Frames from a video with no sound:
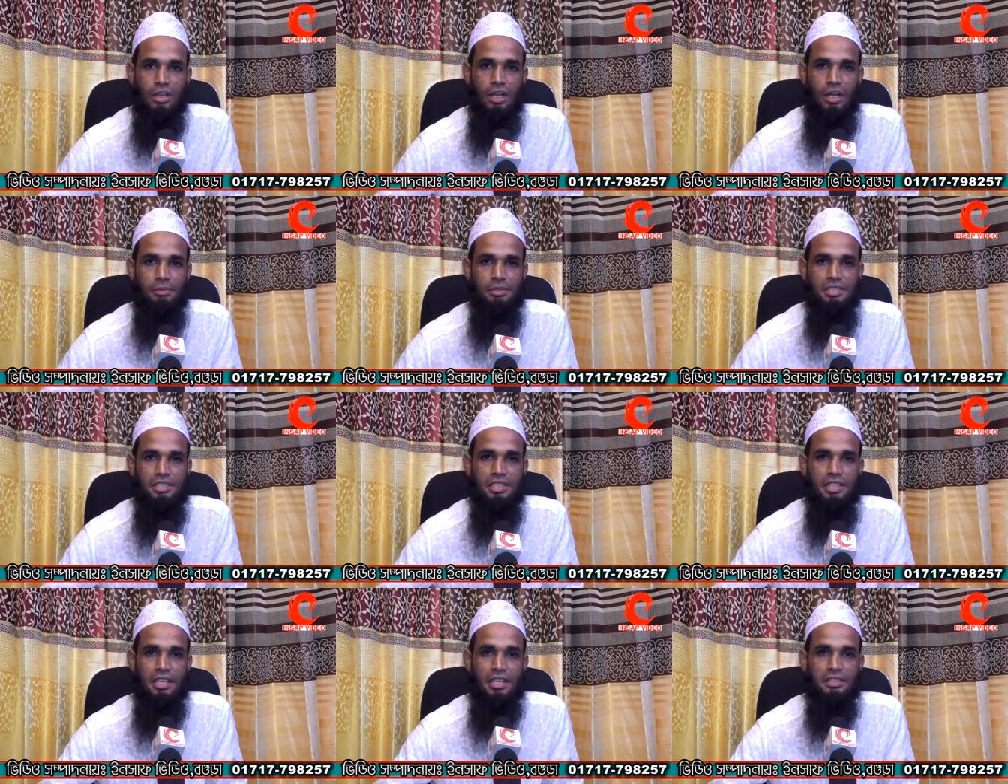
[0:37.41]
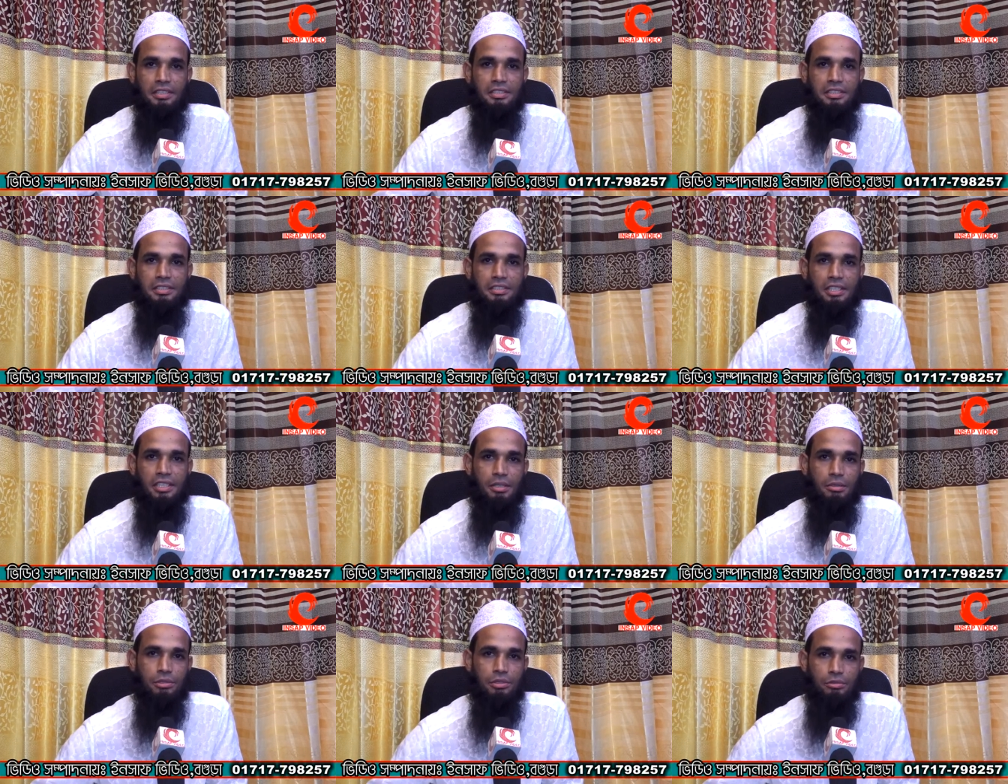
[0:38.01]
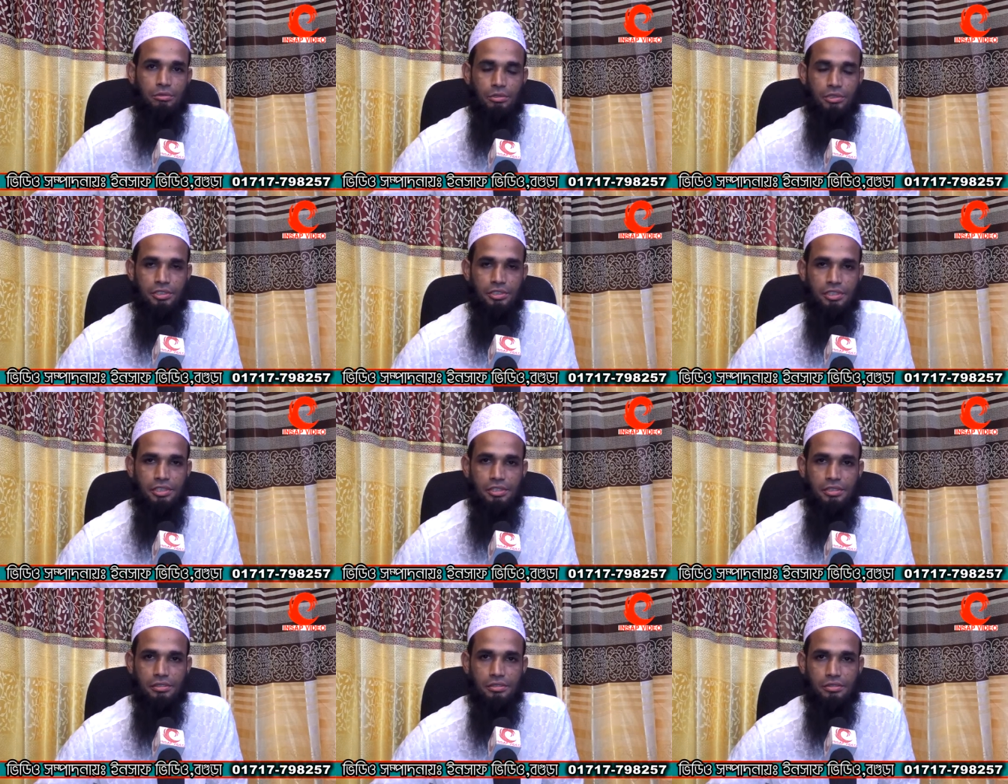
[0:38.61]
আমি যে আয়াতটি তেলাওয়াত
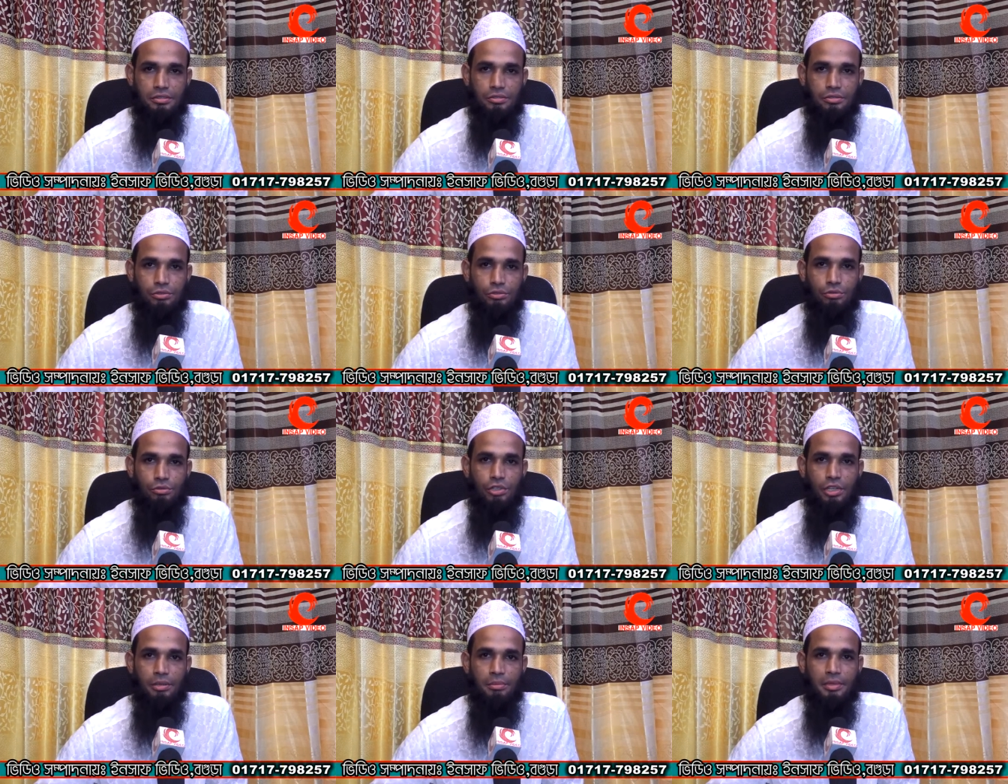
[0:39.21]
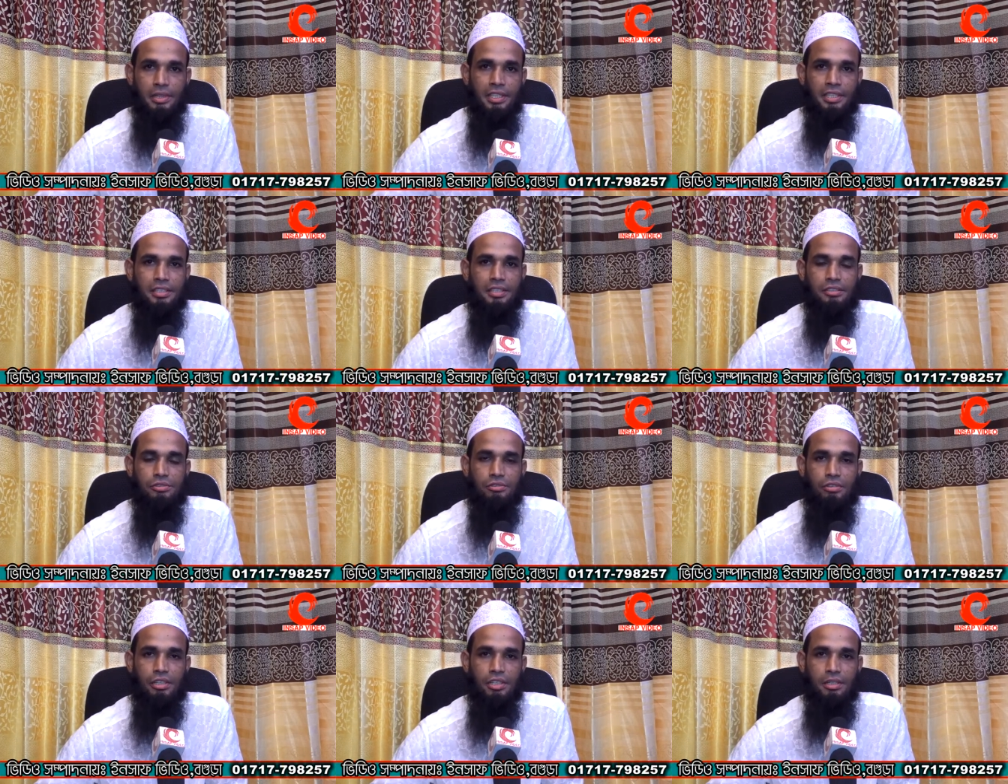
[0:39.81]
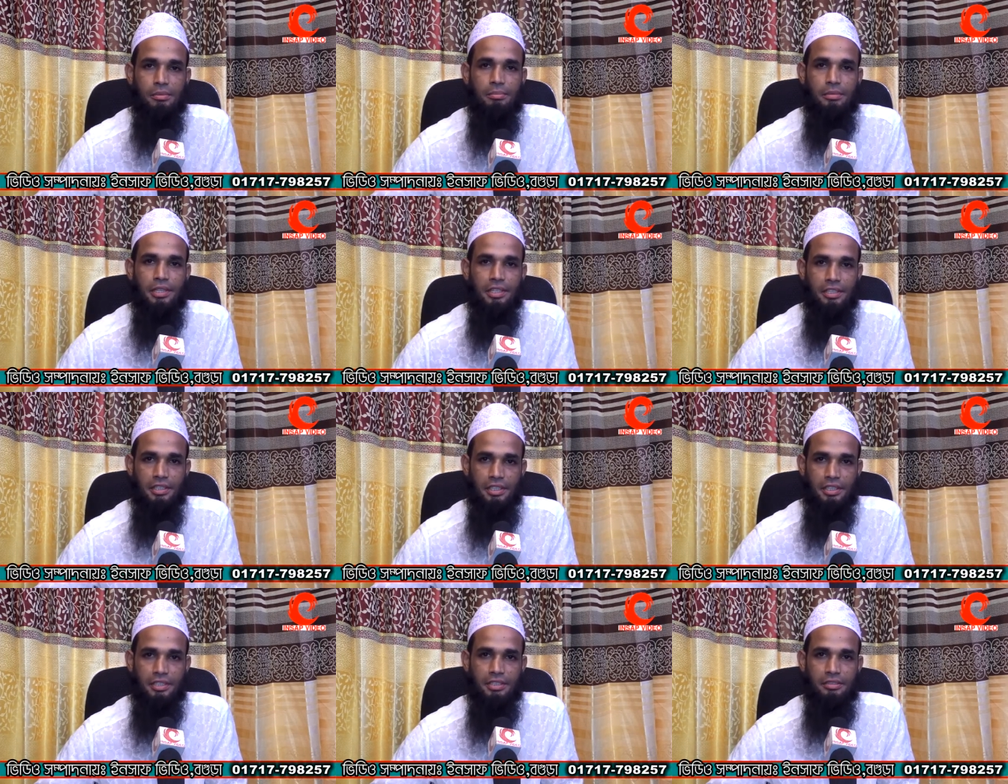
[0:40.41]
করেছি সুরাই মায়েদার ছয়
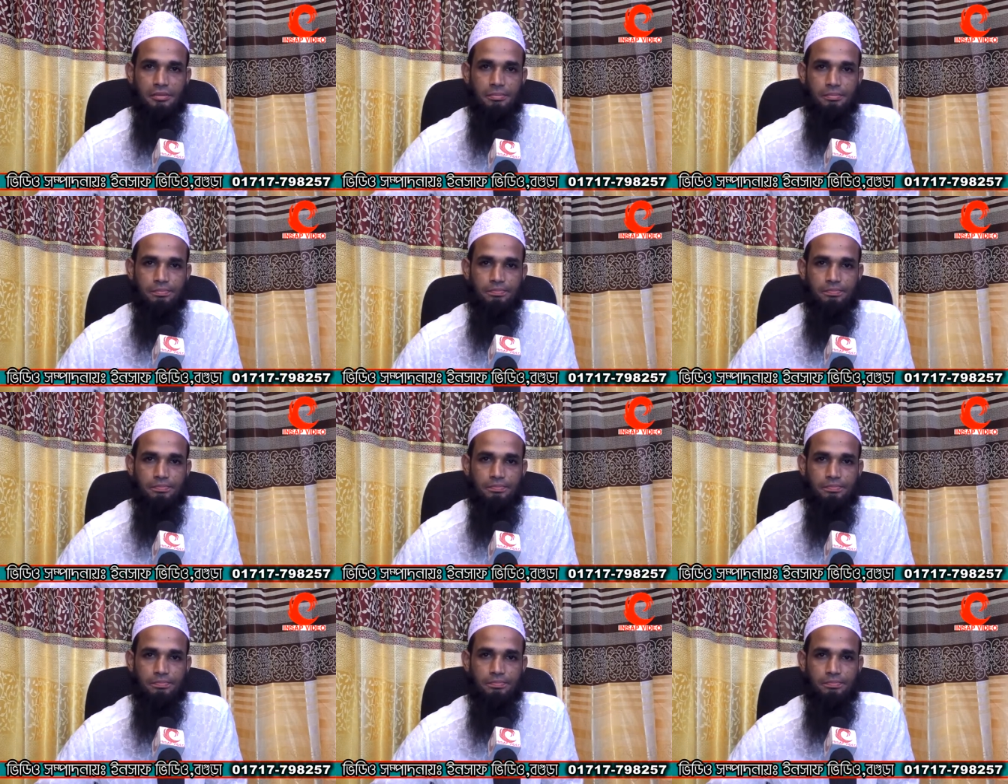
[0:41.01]
নম্বরের আয়াত